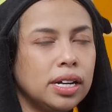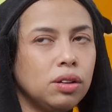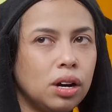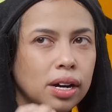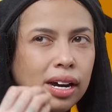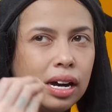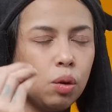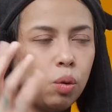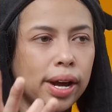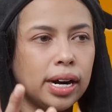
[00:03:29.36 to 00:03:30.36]
Dia tuh orangnya nggak
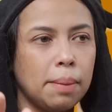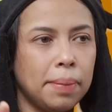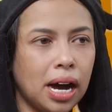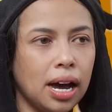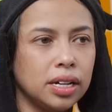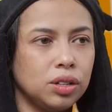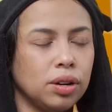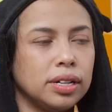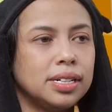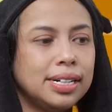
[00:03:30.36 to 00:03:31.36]
aware, nggak peka gitu
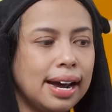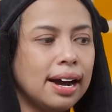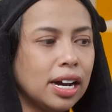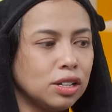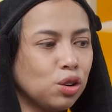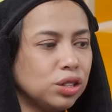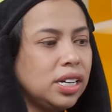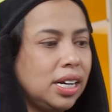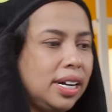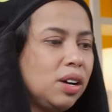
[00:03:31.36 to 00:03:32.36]
kan. Sedangkan
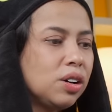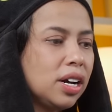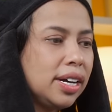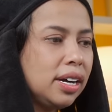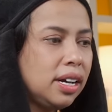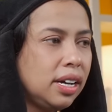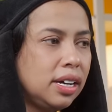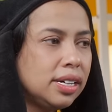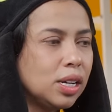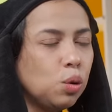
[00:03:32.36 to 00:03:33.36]
Rosie ini orangnya
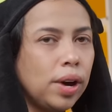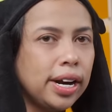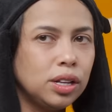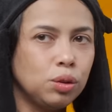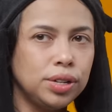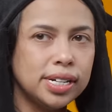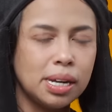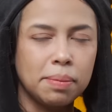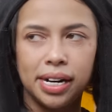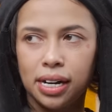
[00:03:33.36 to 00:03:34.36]
se-aware itu. Dia
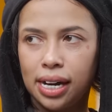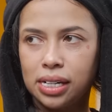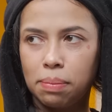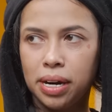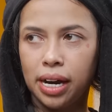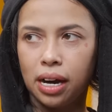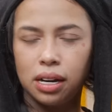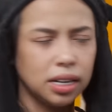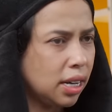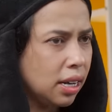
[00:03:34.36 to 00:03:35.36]
setiap kali ngeliat apa kayak,
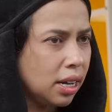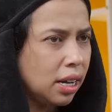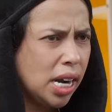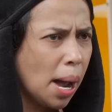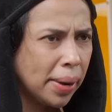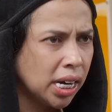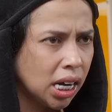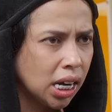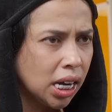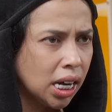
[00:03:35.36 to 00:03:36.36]
ih ini apa
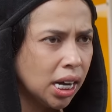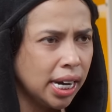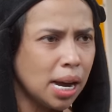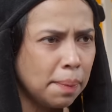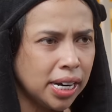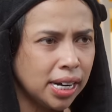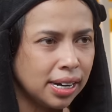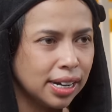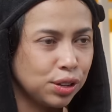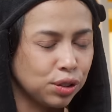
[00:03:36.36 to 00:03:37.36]
nih? Ini apa nih?
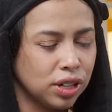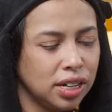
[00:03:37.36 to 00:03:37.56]
Gitu.